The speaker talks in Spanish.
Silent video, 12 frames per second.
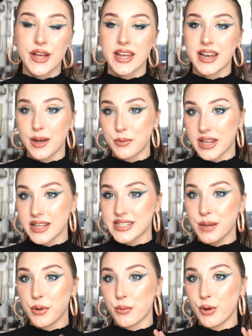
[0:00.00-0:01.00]
eh, la verdad
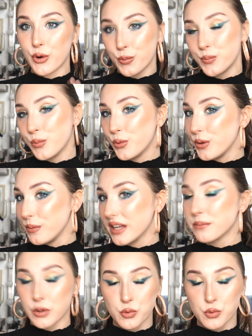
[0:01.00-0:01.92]
es que me veo muy bien,